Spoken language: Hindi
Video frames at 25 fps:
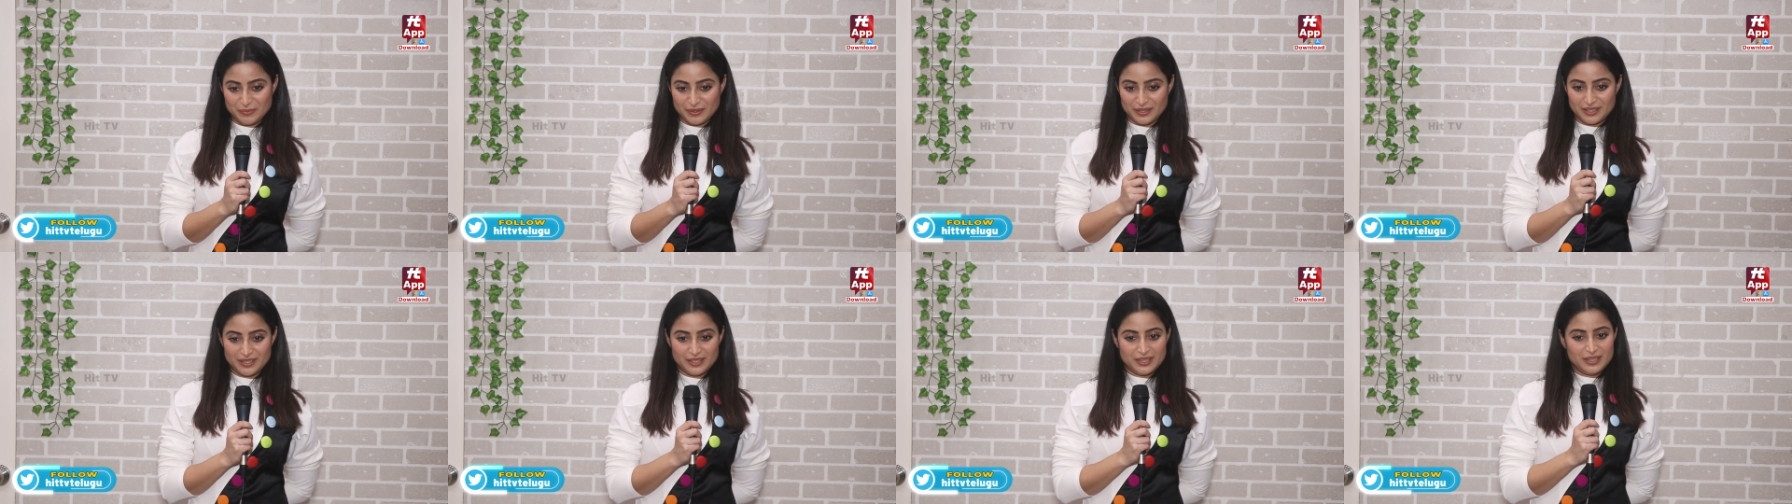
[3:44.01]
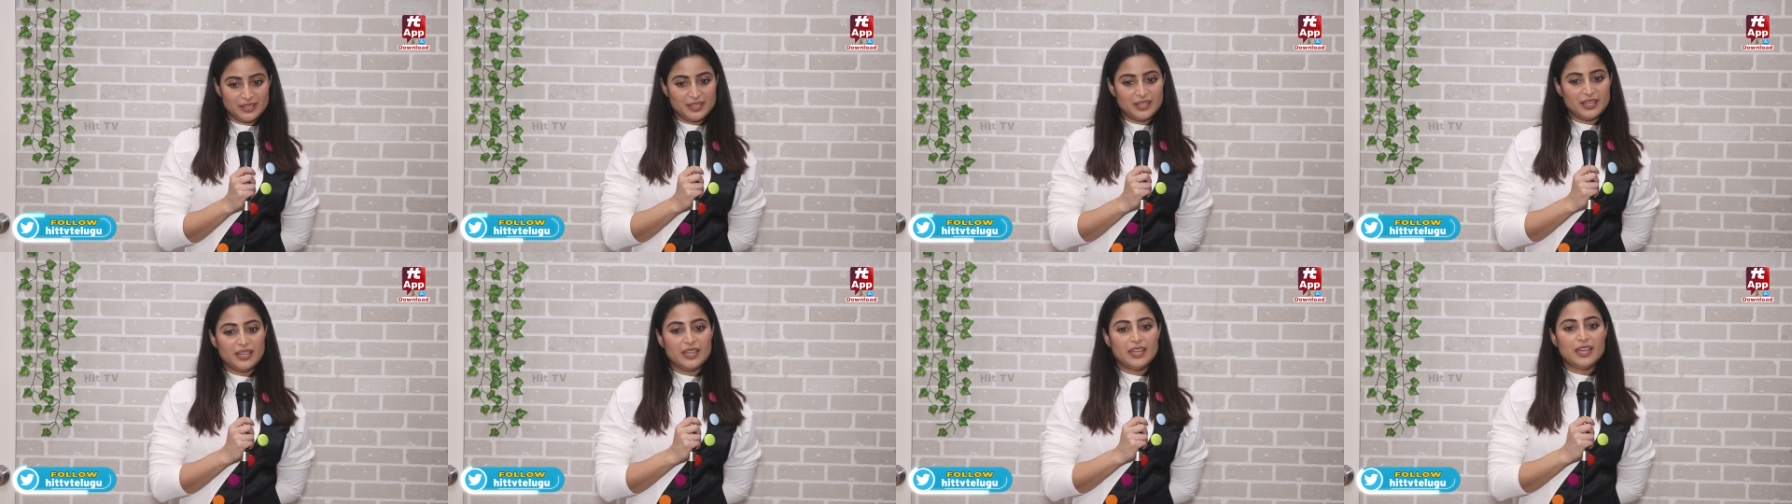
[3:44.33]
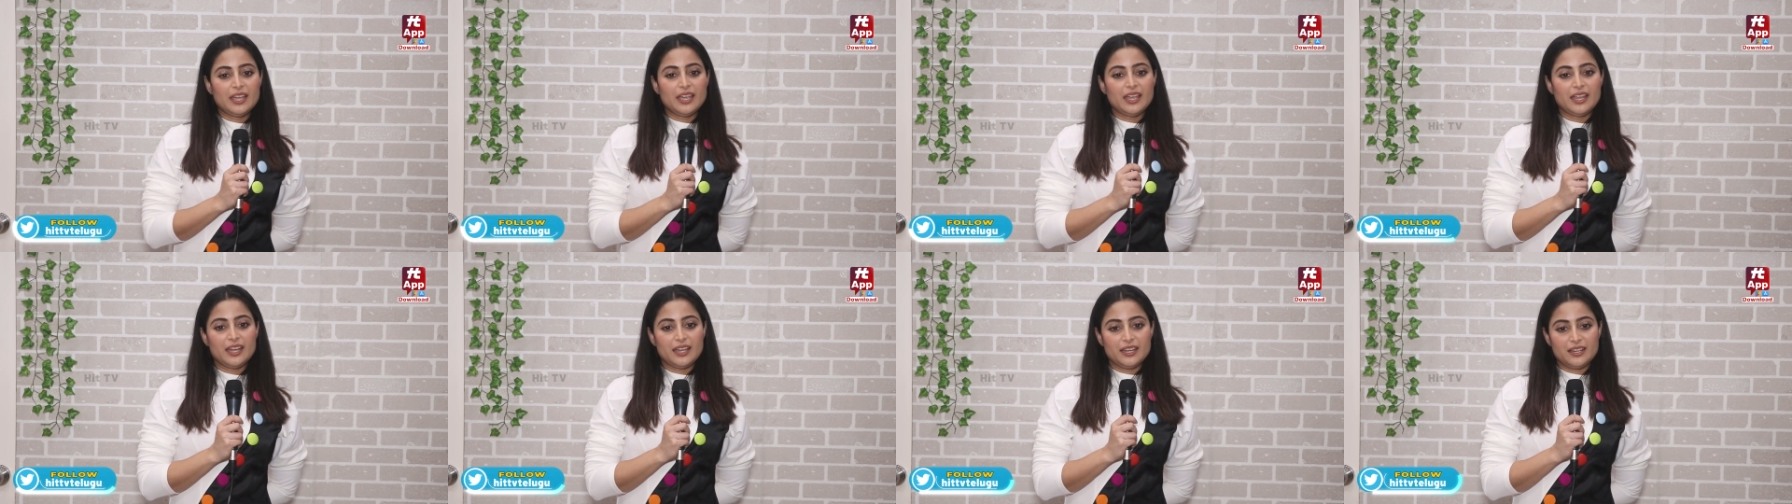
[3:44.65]
पे
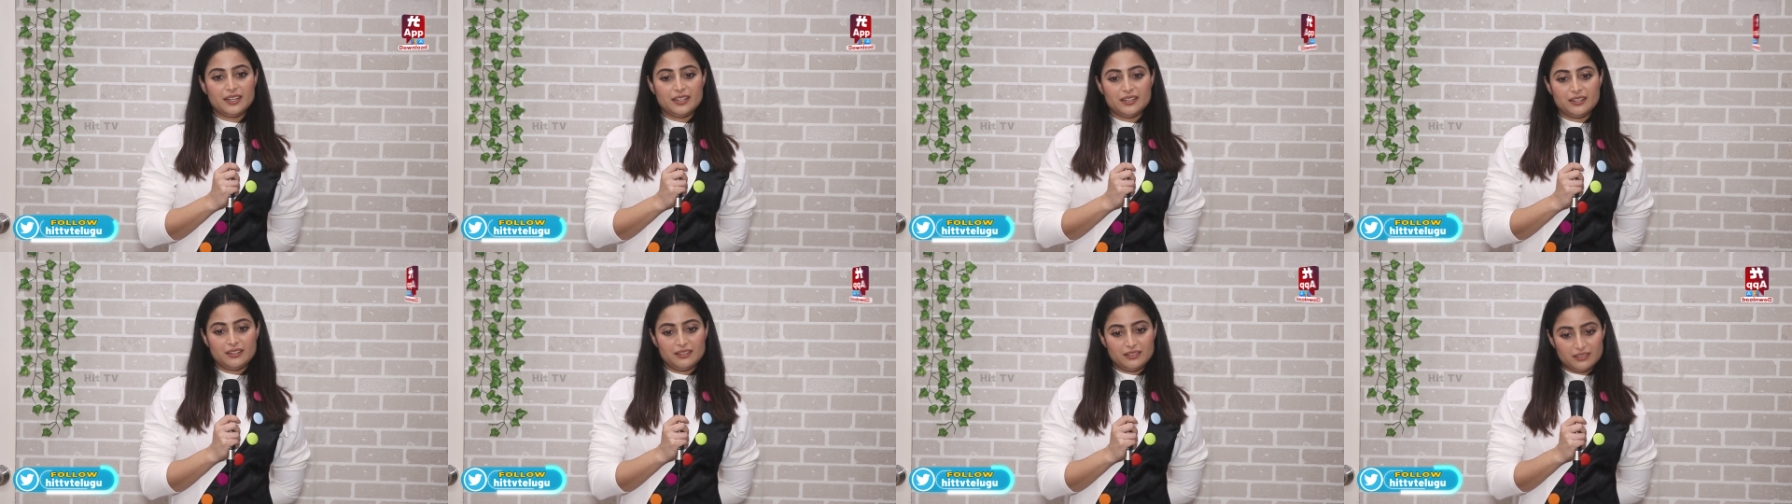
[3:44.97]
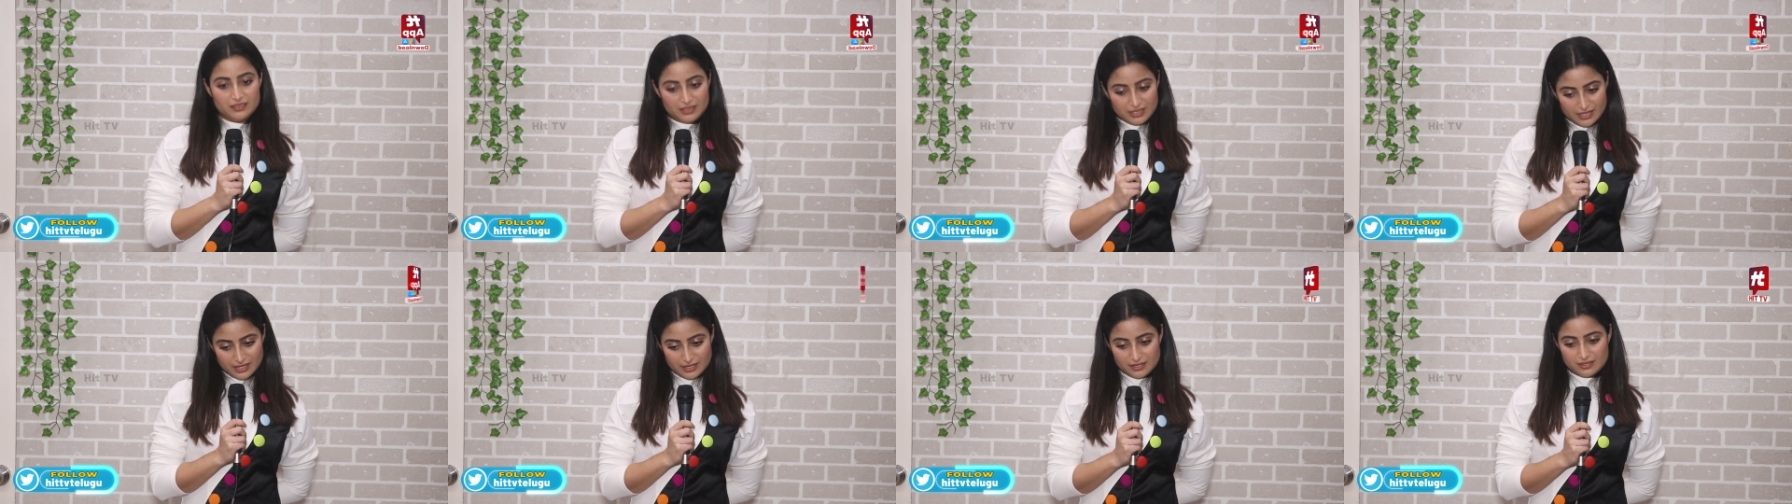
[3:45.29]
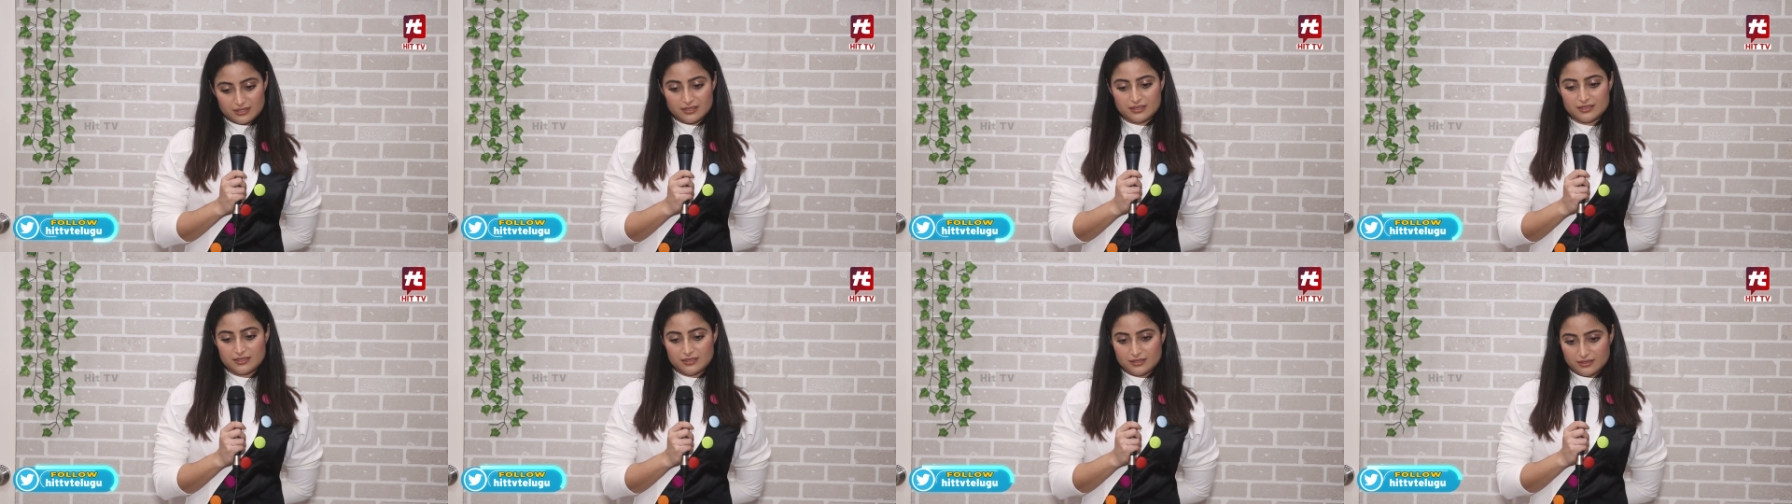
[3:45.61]
एंड यस